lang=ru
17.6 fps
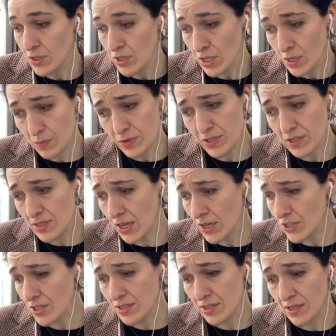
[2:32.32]
И мы с
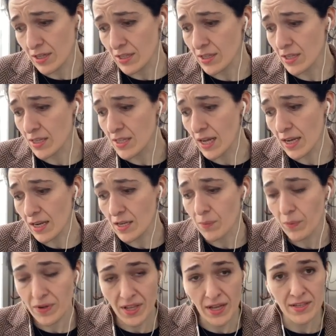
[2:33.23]
нашей стороны дали
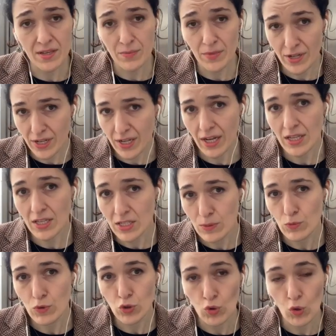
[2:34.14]
понять
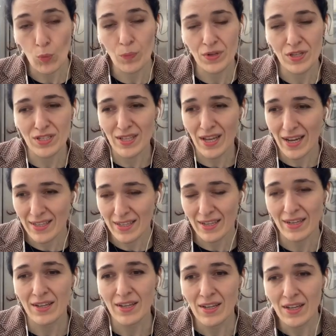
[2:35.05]
американцам, что
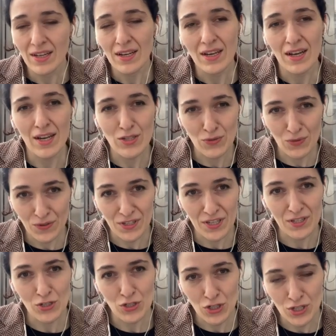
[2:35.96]
признание э,
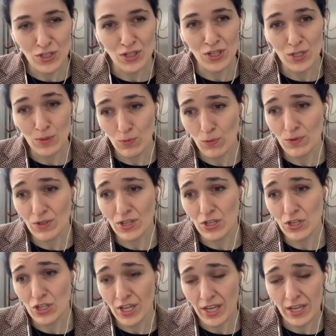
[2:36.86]
суверенитета Чеченской Республики
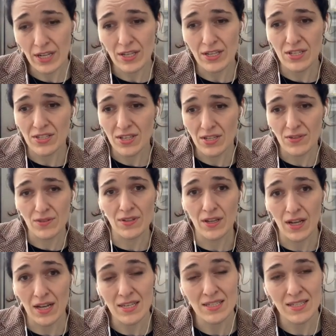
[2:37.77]
Ичкерия,
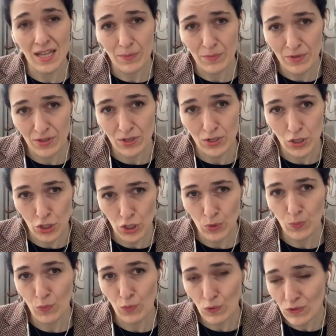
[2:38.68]
естественно, ослабит
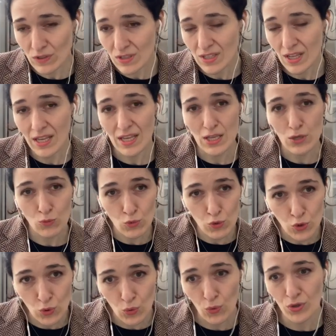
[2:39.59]
режим Путина и
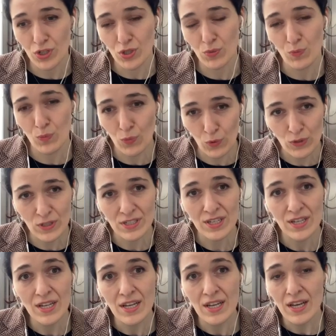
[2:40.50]
ускорит путь
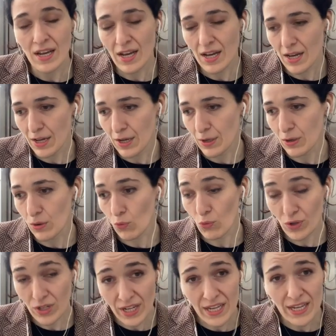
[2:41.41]
э,
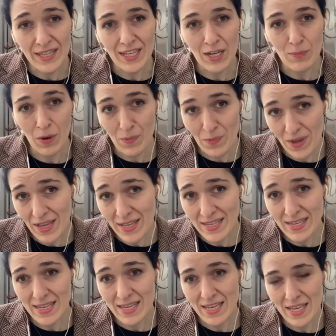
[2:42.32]
Украины к
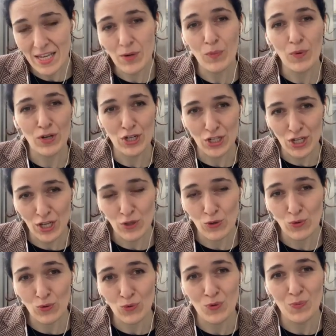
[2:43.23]
победе и к
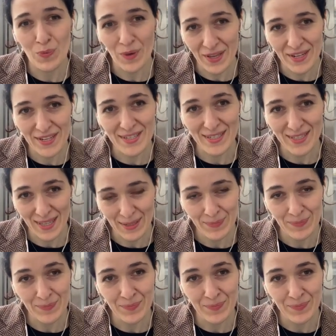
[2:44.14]
поражению империи зла.